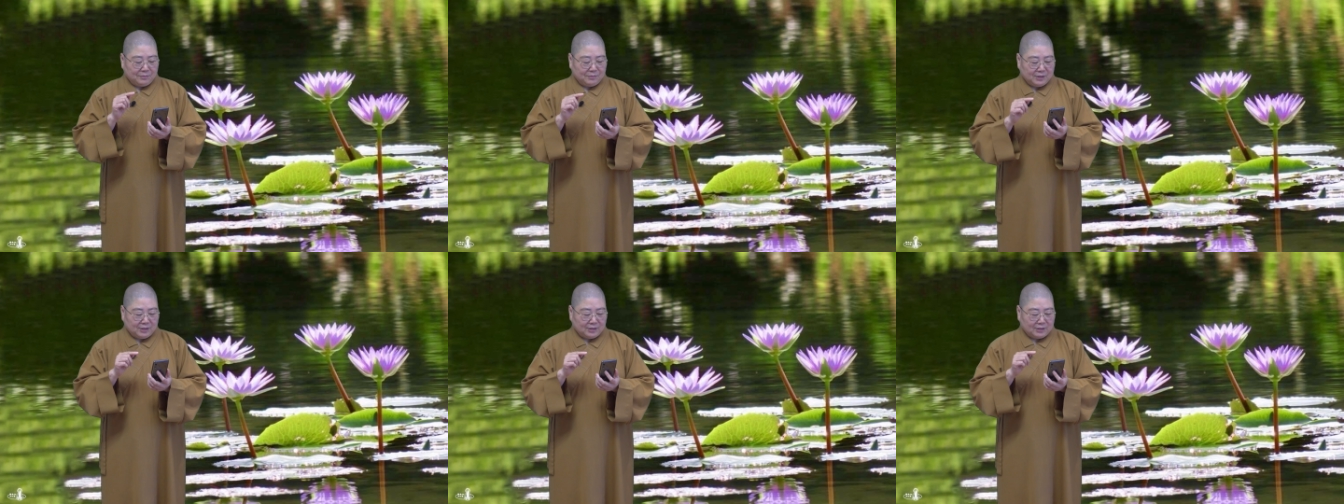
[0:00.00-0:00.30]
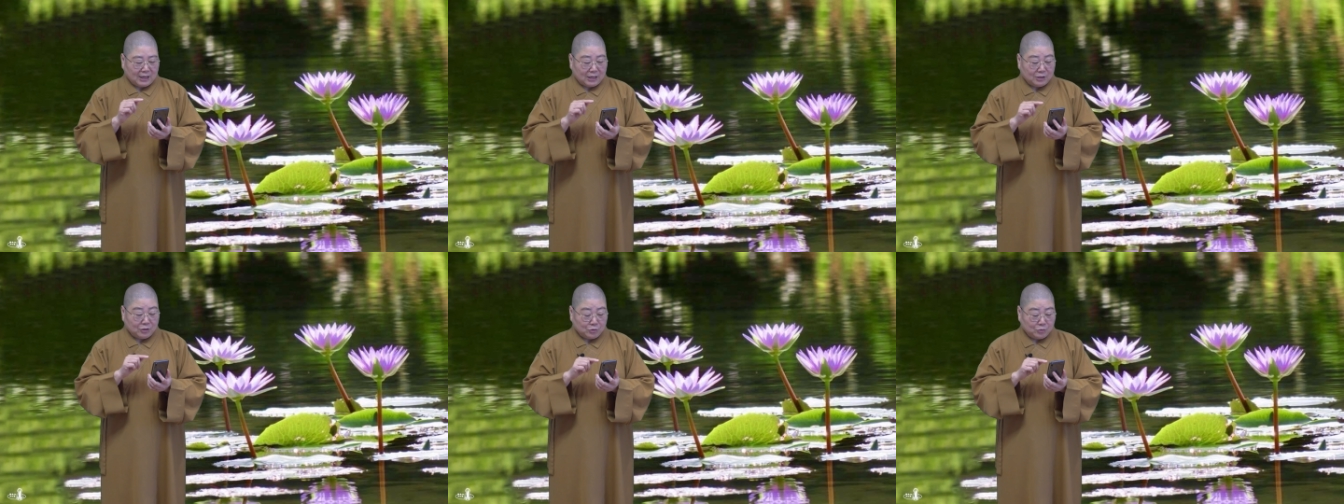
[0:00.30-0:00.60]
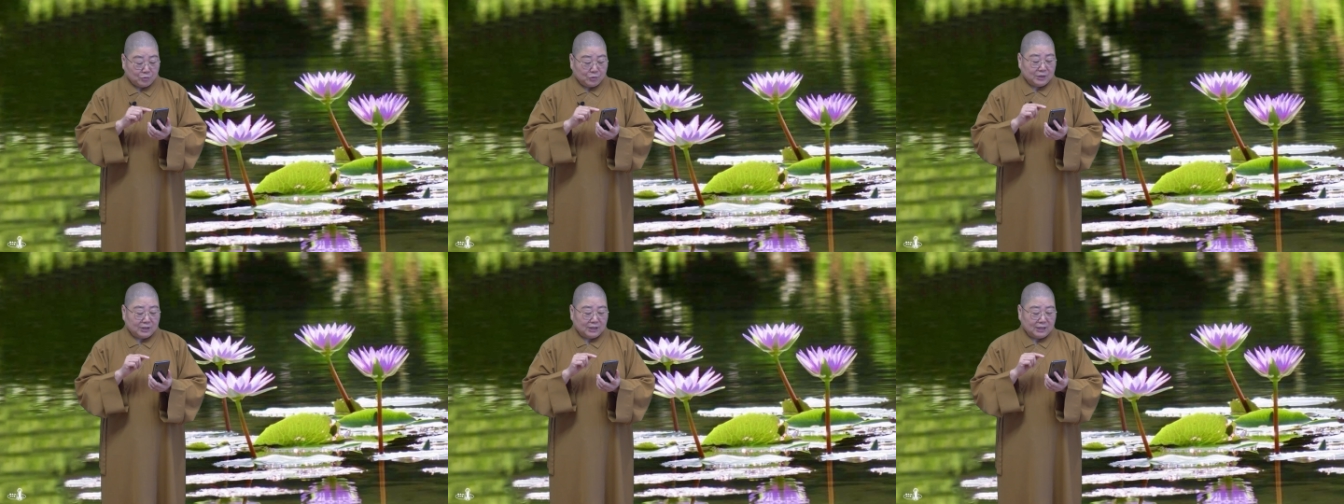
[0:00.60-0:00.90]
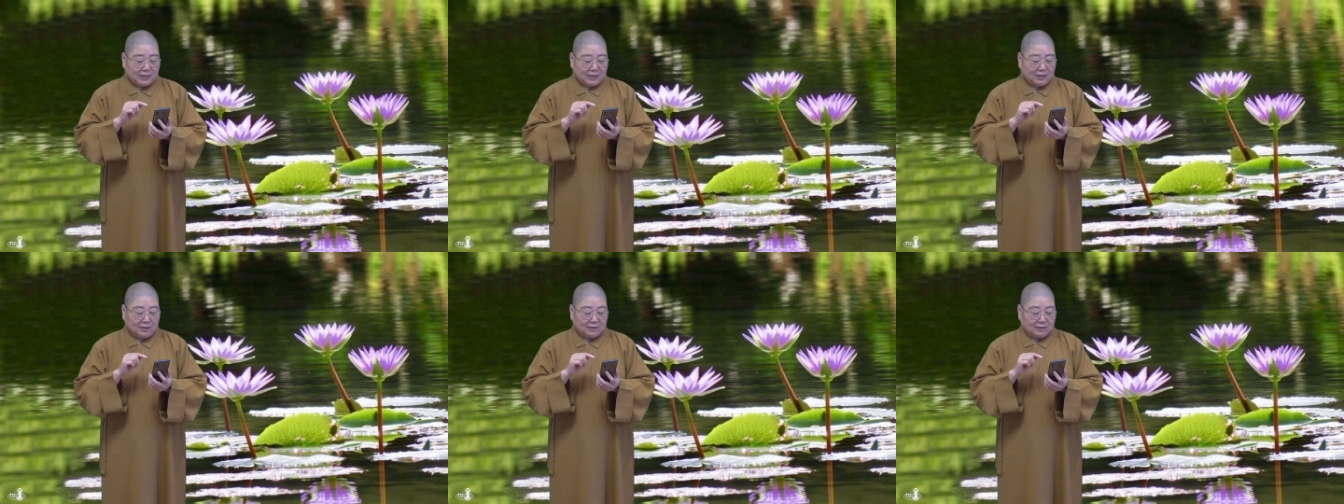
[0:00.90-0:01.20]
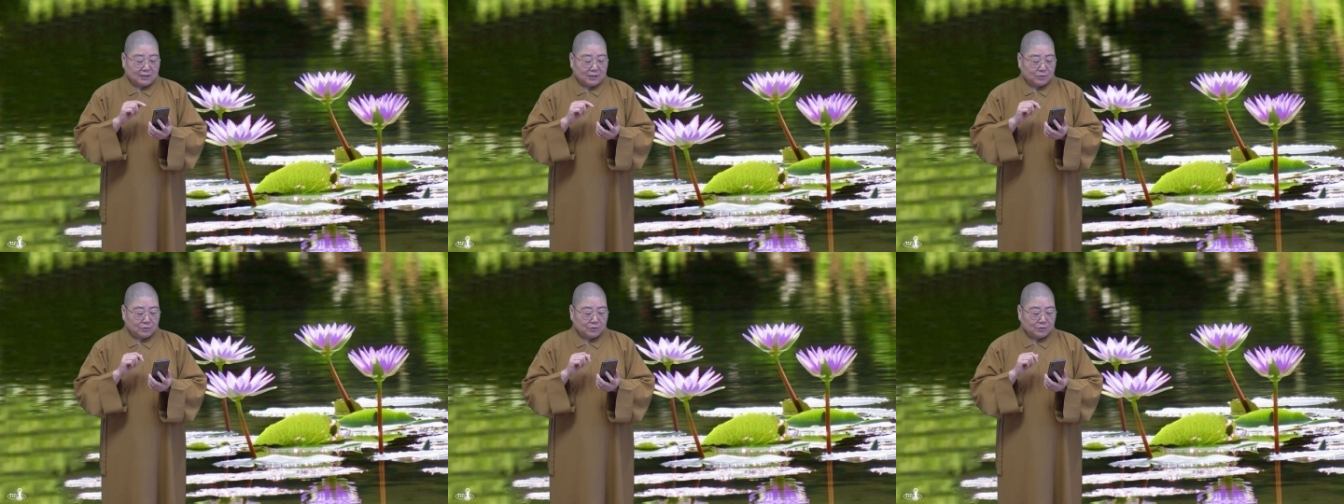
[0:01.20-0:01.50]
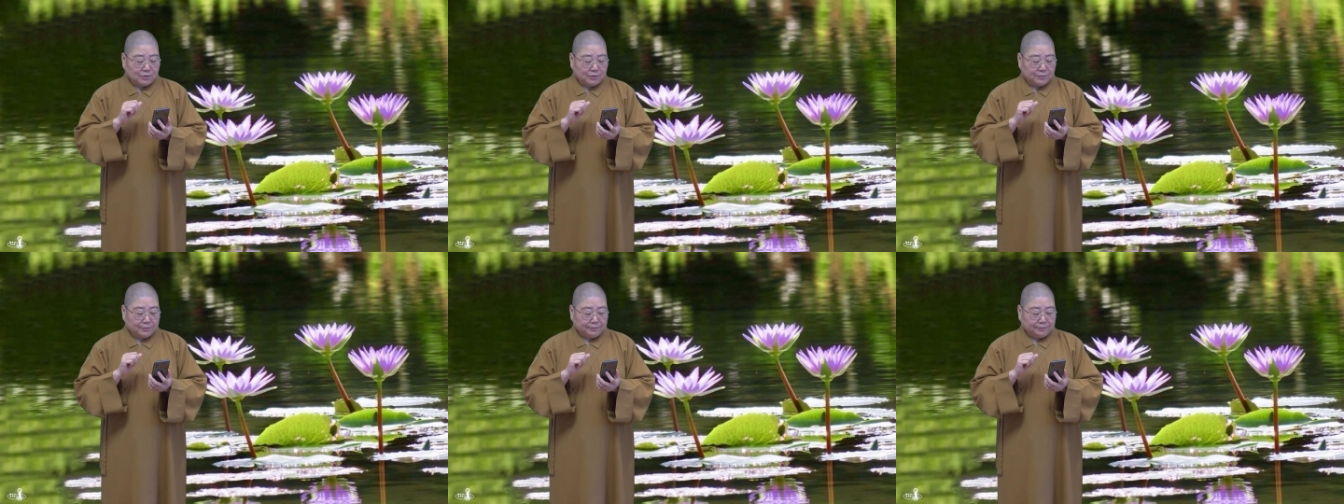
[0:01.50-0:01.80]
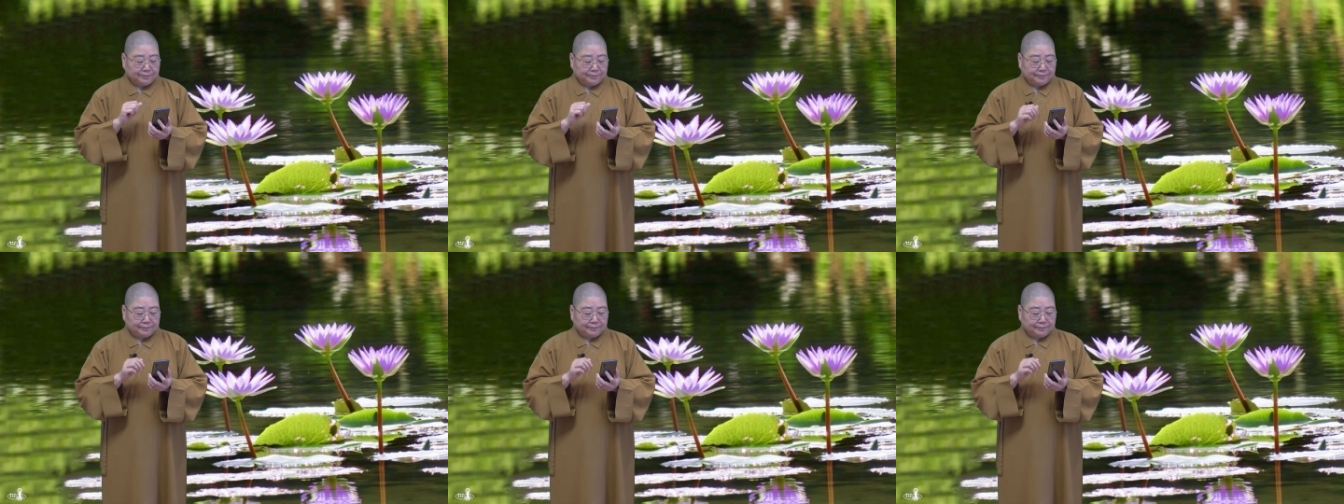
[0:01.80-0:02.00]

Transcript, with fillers: 么他就问了哈，他说，